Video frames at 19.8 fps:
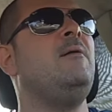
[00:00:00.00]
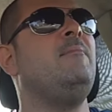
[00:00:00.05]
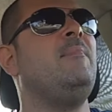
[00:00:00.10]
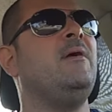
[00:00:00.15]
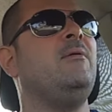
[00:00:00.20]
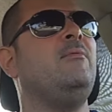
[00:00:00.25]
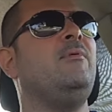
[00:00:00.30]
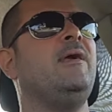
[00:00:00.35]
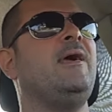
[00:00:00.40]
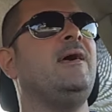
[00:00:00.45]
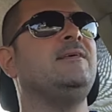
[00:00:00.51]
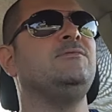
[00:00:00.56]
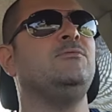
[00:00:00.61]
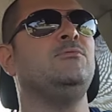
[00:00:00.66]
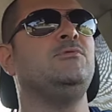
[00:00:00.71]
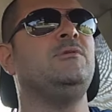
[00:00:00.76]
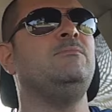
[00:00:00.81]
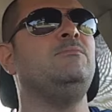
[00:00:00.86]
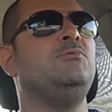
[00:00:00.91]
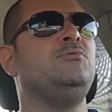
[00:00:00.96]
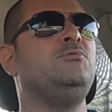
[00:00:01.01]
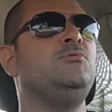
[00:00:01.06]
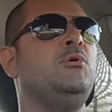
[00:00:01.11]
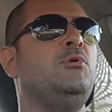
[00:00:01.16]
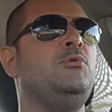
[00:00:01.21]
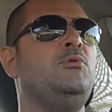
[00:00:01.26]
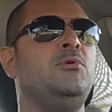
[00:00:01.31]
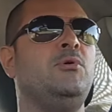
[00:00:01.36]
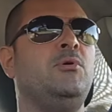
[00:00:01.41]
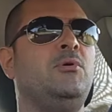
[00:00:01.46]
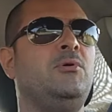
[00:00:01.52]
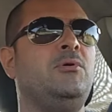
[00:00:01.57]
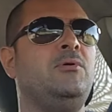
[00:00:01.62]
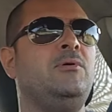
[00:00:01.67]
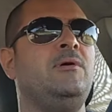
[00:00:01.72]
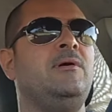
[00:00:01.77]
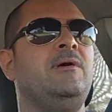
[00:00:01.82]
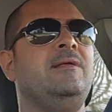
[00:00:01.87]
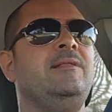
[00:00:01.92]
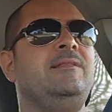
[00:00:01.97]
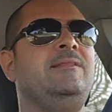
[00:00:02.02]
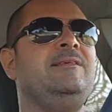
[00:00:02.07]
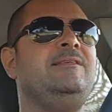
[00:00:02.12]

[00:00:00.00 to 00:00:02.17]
ma in quel caso non c'è bisogno